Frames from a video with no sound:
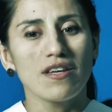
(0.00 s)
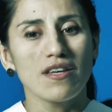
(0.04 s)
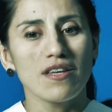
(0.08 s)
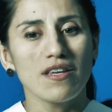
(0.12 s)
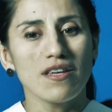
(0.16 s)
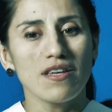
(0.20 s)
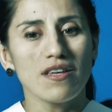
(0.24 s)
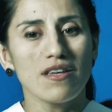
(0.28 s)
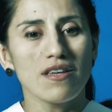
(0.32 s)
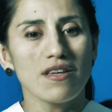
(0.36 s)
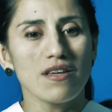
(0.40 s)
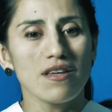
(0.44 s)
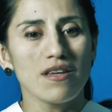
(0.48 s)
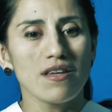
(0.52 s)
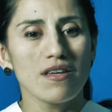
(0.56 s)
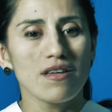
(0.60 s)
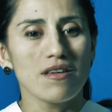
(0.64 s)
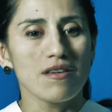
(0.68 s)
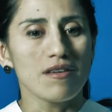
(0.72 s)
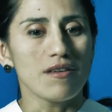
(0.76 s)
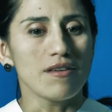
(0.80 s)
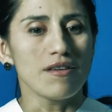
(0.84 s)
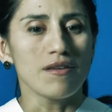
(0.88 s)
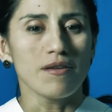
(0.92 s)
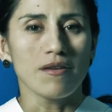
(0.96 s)

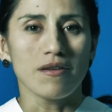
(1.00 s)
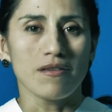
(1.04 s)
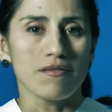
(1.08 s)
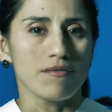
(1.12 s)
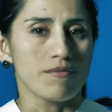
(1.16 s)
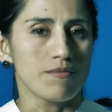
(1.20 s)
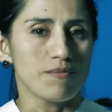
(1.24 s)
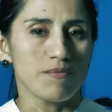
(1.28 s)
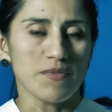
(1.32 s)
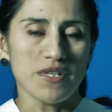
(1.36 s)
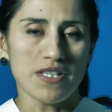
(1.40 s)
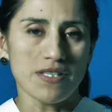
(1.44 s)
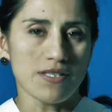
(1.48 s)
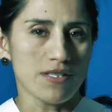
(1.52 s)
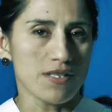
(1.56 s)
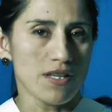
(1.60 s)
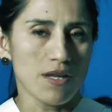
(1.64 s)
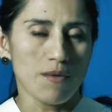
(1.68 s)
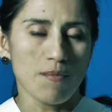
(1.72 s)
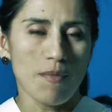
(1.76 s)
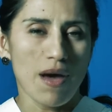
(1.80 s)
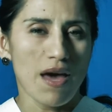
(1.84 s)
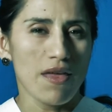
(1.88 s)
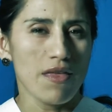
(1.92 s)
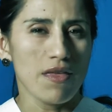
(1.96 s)
y
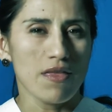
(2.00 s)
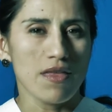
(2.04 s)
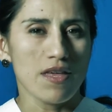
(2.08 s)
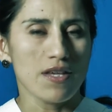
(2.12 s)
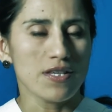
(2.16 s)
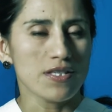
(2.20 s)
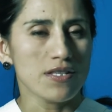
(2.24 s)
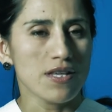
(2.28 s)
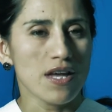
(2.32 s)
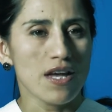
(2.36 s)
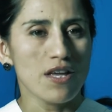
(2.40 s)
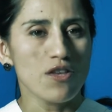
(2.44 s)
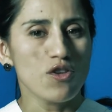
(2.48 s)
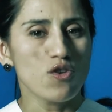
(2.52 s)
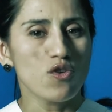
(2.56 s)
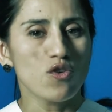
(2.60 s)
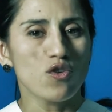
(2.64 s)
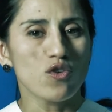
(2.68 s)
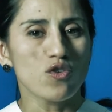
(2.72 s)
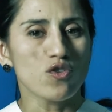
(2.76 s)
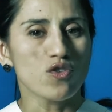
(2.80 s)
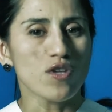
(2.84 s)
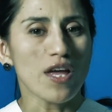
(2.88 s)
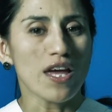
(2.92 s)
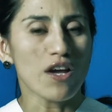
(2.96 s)
hice más de 10
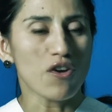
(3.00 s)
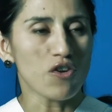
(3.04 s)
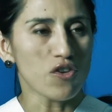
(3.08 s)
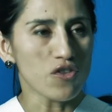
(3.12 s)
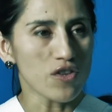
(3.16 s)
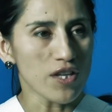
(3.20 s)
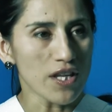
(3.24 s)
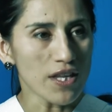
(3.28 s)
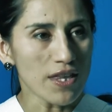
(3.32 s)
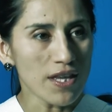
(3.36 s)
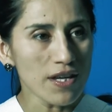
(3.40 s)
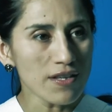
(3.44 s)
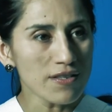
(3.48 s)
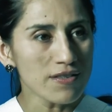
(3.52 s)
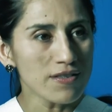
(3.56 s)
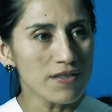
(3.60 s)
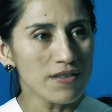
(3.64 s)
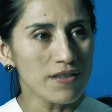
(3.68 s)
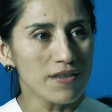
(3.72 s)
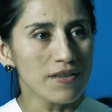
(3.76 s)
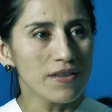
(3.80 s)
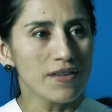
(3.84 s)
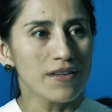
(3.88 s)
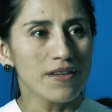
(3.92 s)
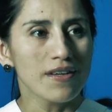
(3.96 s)
años a escondidas,
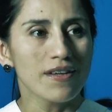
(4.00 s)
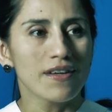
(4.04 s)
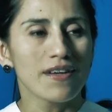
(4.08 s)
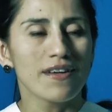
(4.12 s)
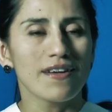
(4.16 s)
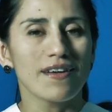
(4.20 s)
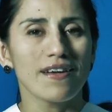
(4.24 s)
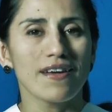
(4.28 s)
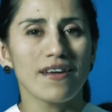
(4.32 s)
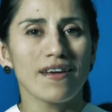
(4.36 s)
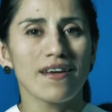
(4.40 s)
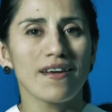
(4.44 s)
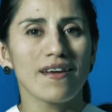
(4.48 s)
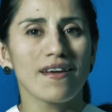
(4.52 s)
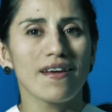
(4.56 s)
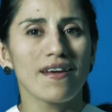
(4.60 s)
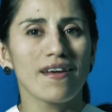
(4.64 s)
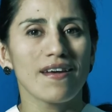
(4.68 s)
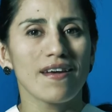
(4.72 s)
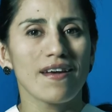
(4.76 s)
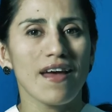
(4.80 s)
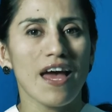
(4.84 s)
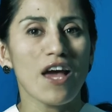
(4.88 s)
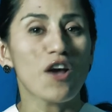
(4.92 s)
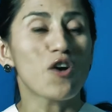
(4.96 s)

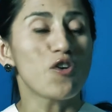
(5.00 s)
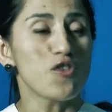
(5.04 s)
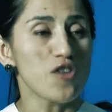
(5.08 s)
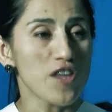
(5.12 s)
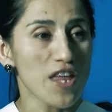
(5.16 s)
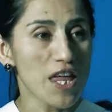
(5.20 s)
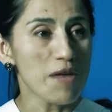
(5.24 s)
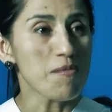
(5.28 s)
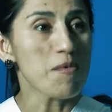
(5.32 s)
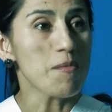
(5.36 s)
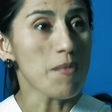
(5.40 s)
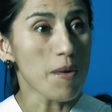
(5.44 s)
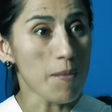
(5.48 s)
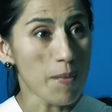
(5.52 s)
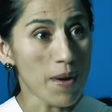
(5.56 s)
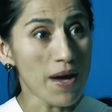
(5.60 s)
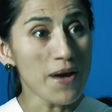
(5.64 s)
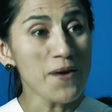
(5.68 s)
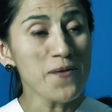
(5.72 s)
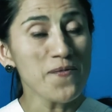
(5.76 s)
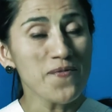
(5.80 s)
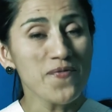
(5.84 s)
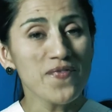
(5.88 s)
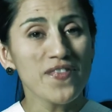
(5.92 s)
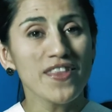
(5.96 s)
eh, a escondidas de mi
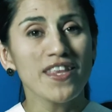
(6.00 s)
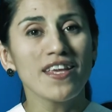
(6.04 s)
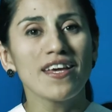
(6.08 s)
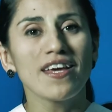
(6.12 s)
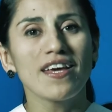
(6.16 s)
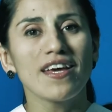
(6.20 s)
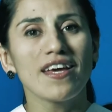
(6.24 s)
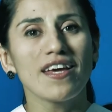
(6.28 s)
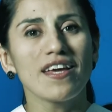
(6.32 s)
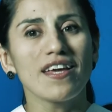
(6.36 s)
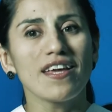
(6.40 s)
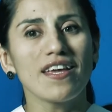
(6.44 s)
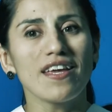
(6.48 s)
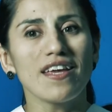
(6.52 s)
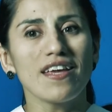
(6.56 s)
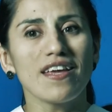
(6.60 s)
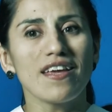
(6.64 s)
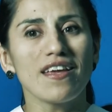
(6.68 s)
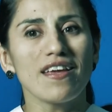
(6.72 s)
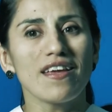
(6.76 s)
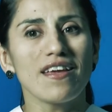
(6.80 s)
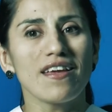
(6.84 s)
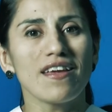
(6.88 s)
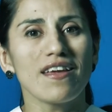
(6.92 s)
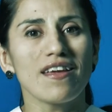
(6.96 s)
papá.
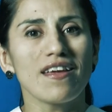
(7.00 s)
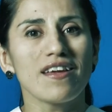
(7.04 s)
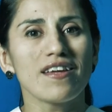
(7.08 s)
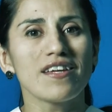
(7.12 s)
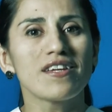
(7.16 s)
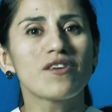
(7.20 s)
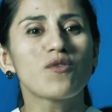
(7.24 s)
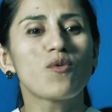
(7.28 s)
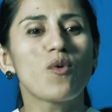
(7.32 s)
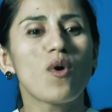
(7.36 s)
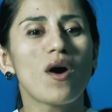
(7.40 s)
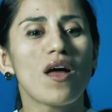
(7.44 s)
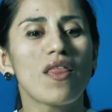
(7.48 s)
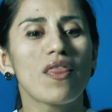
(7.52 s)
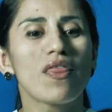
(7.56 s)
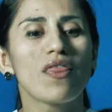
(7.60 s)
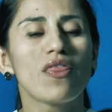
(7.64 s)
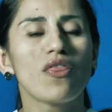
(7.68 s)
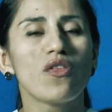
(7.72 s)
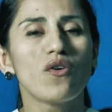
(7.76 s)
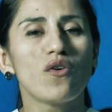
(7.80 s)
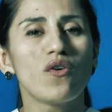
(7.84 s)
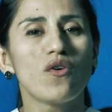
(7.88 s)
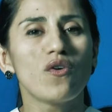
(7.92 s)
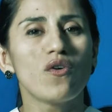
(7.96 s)
Y
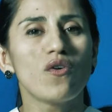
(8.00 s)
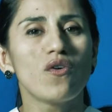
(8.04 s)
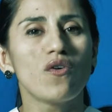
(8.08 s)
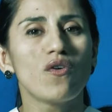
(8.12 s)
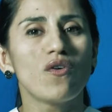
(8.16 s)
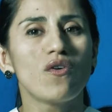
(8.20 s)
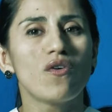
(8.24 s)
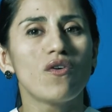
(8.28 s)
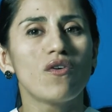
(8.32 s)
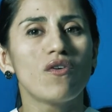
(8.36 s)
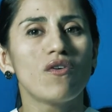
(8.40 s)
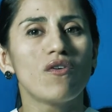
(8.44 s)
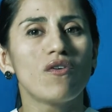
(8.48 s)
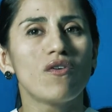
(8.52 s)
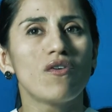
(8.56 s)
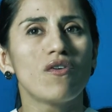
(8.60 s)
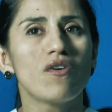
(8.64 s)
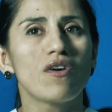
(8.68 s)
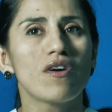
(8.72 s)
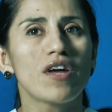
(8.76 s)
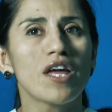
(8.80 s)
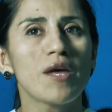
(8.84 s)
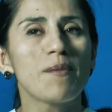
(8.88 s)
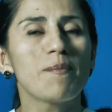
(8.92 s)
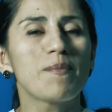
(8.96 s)
cuando
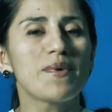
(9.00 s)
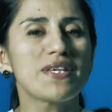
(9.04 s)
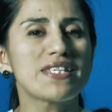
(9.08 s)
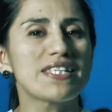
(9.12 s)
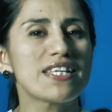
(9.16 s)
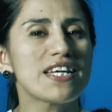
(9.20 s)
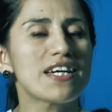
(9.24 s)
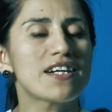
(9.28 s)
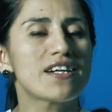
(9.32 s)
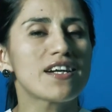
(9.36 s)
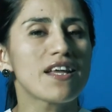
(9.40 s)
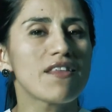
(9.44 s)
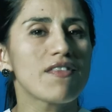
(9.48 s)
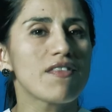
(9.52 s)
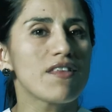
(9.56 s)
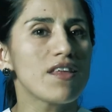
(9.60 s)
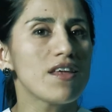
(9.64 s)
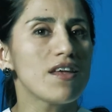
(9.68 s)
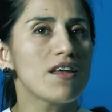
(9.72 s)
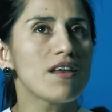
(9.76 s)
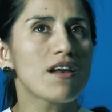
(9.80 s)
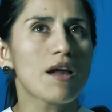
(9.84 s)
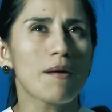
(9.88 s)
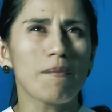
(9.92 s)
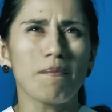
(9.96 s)
empecé a
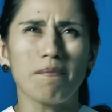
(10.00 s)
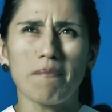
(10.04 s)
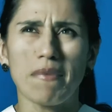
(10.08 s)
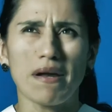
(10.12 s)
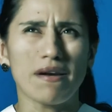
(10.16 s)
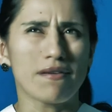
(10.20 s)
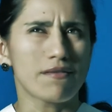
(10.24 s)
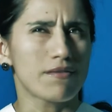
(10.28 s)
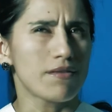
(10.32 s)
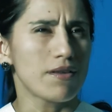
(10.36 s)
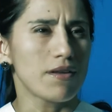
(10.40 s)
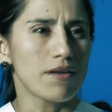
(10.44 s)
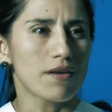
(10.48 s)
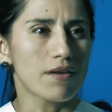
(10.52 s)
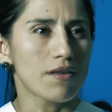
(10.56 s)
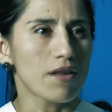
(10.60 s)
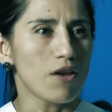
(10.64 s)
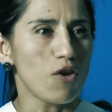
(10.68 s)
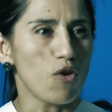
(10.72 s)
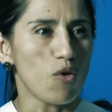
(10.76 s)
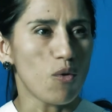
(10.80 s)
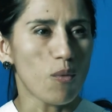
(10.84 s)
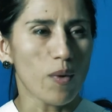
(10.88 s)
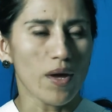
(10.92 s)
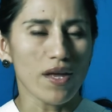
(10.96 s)
rendir a partir
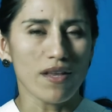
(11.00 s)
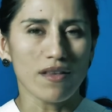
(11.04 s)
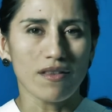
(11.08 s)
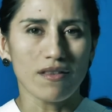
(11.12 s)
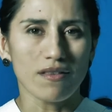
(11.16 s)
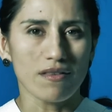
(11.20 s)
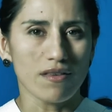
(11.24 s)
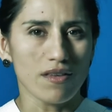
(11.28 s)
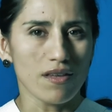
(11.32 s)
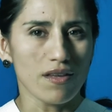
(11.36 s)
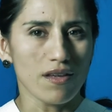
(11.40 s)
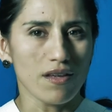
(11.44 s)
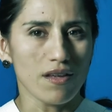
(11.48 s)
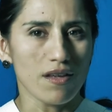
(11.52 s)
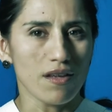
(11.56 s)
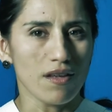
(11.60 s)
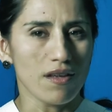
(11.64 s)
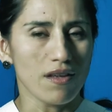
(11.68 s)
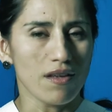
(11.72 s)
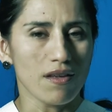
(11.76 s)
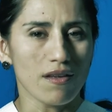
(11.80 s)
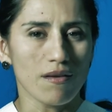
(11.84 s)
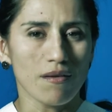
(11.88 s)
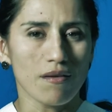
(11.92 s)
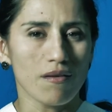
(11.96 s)
de los
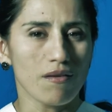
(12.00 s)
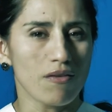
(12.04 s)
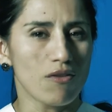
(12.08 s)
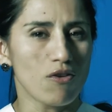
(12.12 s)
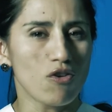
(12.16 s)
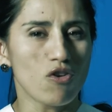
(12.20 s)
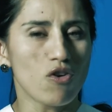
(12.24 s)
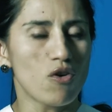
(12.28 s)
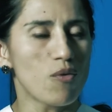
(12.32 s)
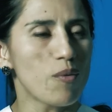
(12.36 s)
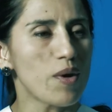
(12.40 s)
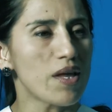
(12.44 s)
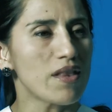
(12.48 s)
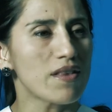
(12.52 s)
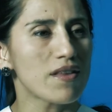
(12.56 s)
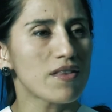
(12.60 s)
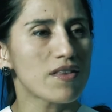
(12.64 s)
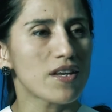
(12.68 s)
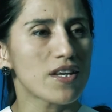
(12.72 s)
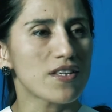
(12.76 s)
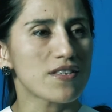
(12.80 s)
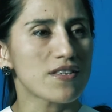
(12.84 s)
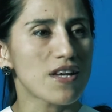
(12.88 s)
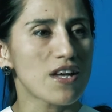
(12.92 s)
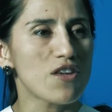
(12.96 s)
22,
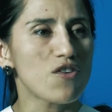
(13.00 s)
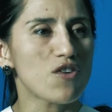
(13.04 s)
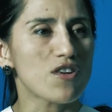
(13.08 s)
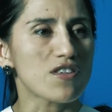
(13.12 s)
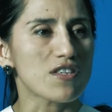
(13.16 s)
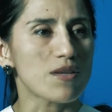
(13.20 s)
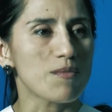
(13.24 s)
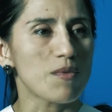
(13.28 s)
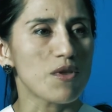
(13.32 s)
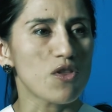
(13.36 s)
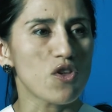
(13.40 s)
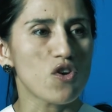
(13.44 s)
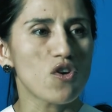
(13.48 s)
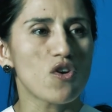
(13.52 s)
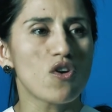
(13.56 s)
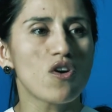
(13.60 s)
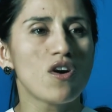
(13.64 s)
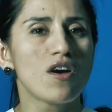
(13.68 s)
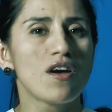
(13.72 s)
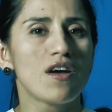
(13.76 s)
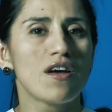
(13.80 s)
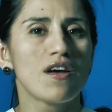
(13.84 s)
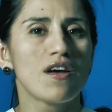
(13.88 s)
23 años que se me dio